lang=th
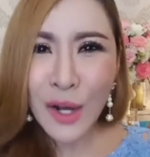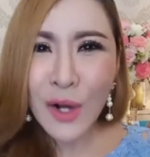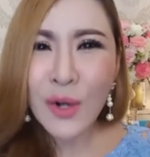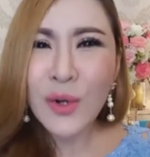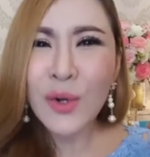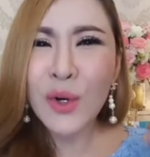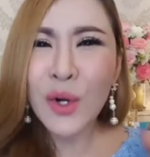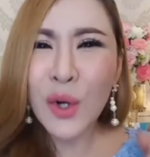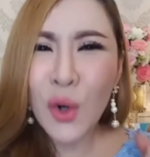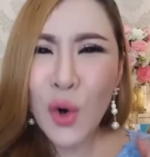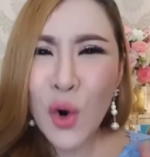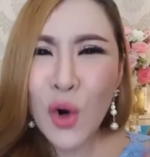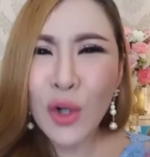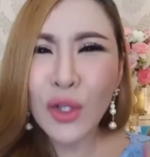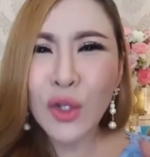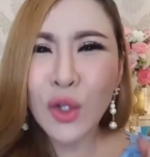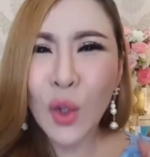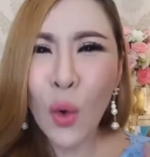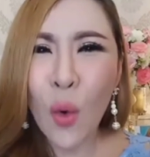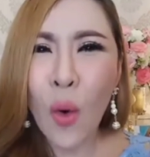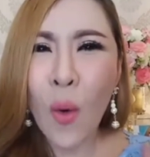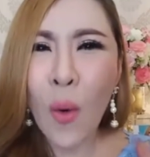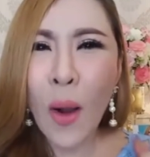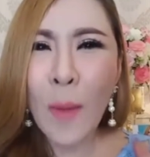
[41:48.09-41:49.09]
รู้
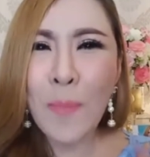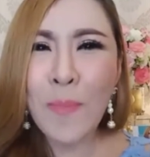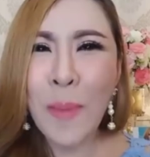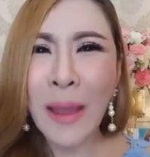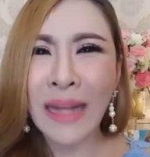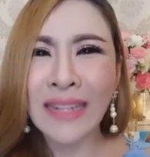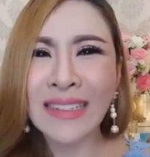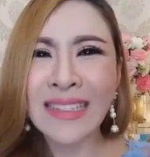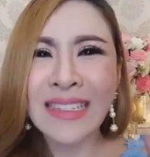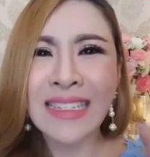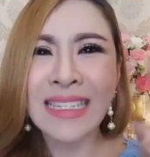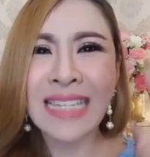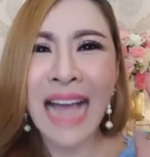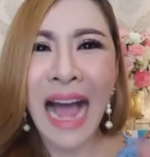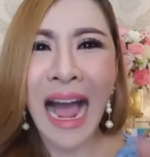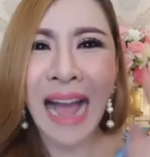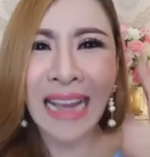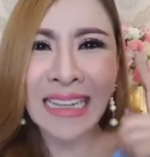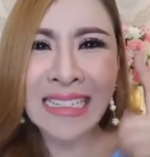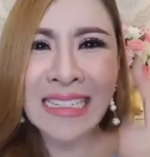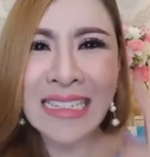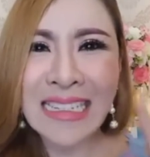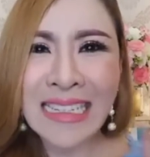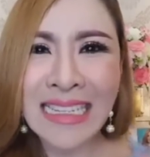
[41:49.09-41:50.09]
ตัวว่าเป็นสาย
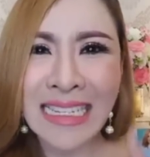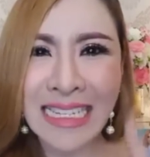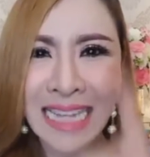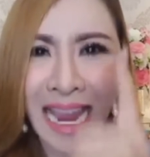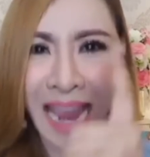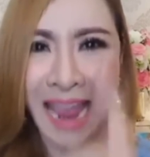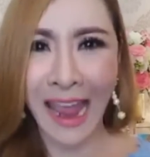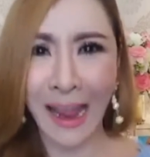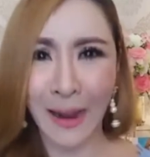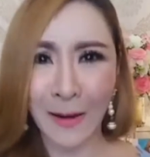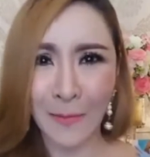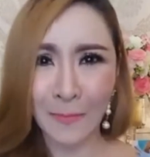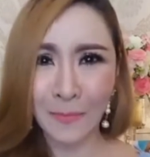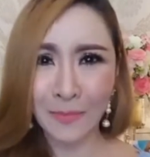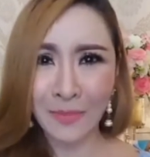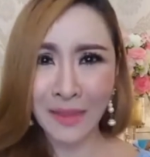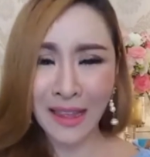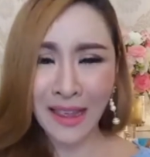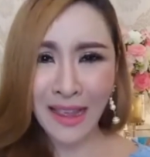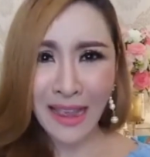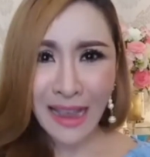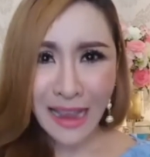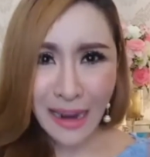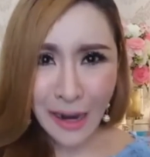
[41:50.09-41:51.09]
เสก
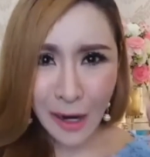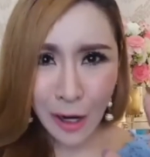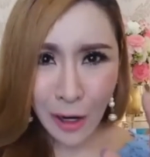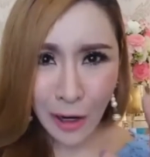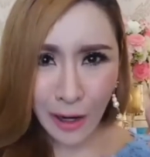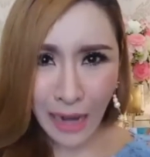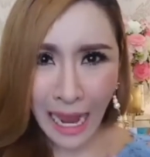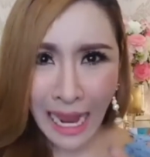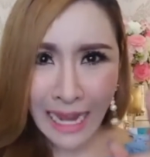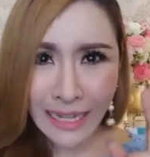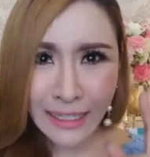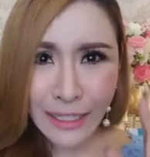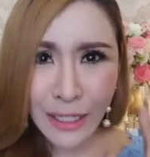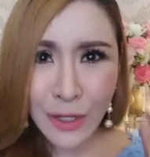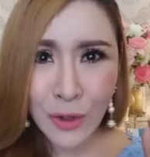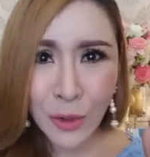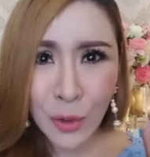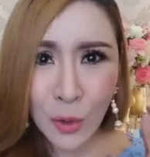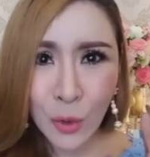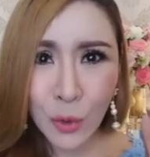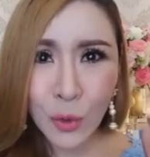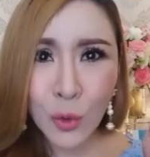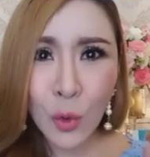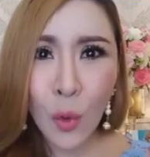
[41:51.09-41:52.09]
ใครที่
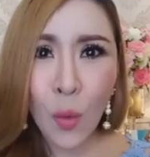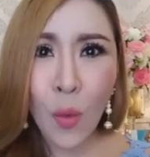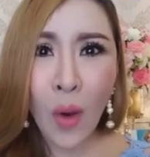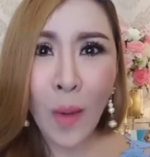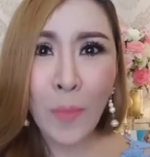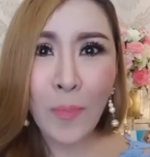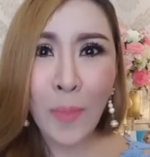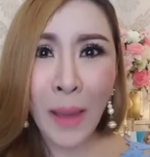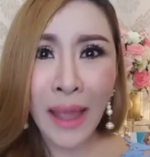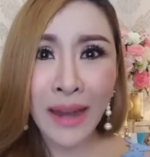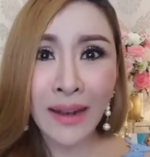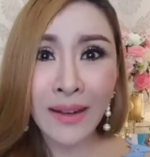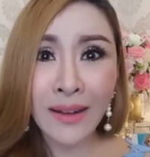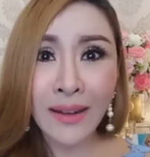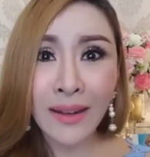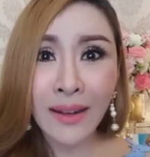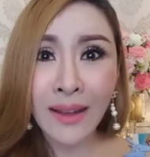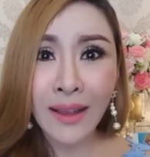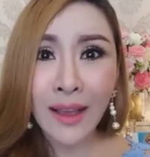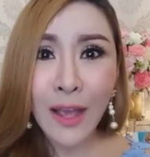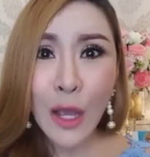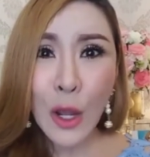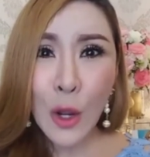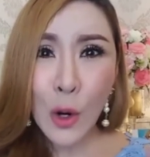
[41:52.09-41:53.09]
รู้ตัวว่าเป็น
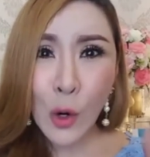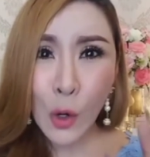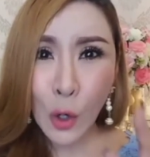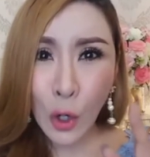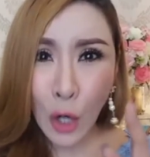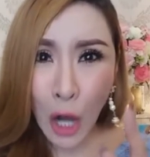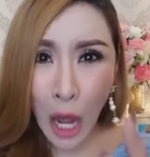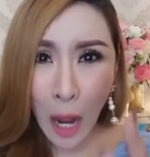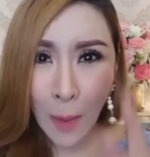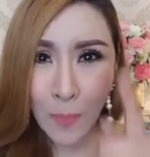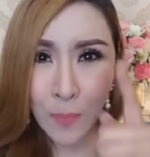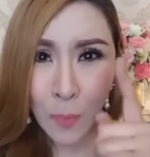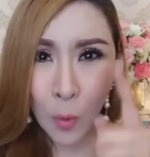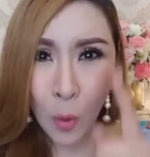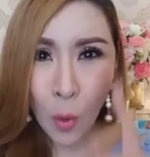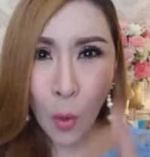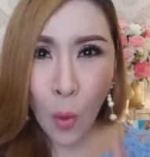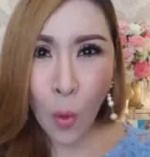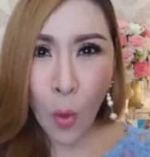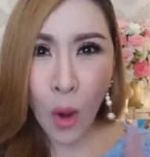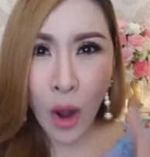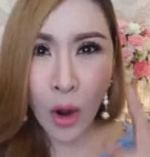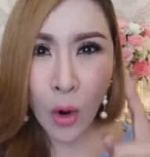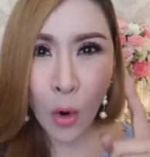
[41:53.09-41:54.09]
ครอบค
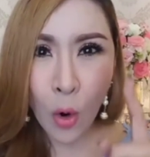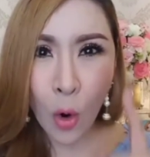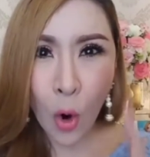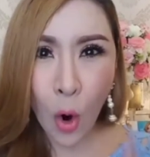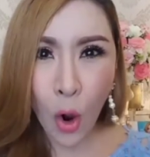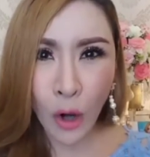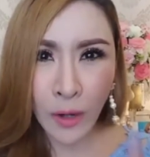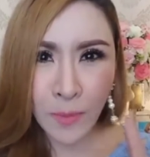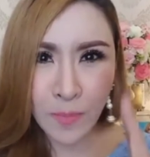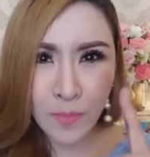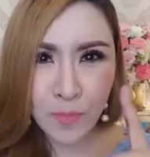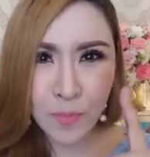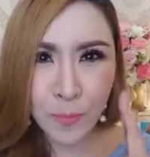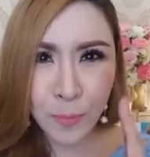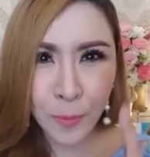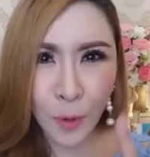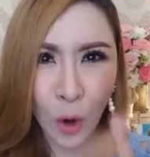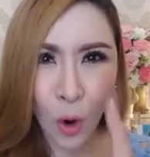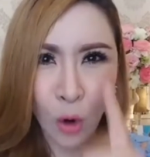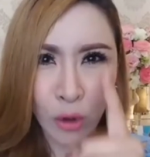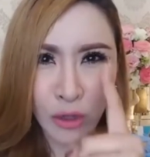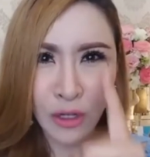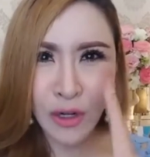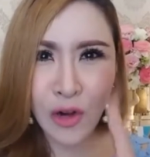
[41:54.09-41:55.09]
รัวคนโปร
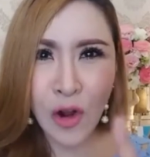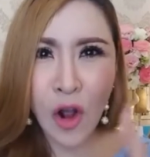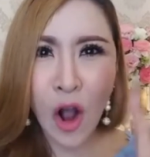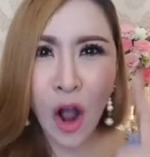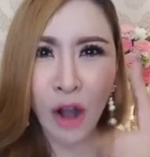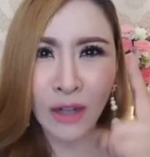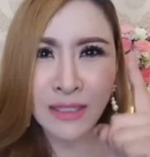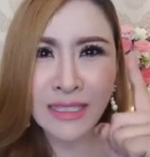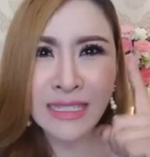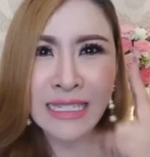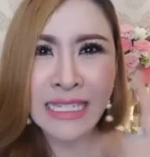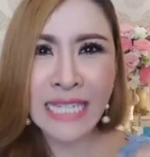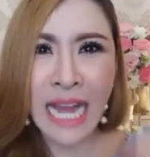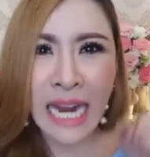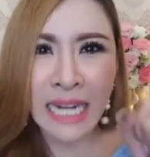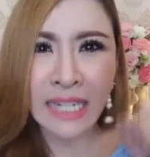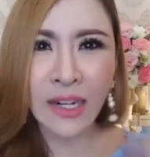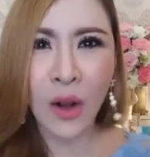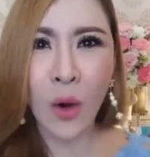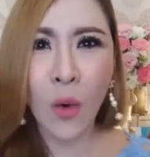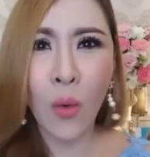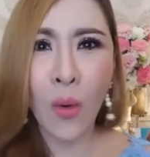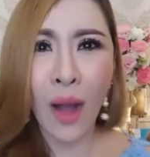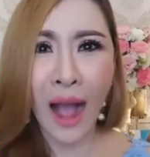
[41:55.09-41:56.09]
ดของจั
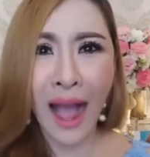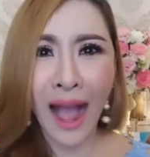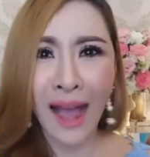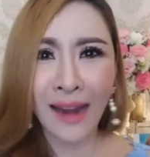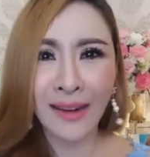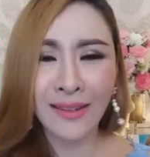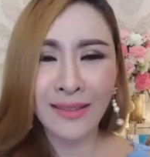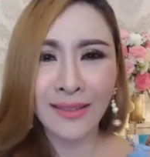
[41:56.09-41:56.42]
กรวาล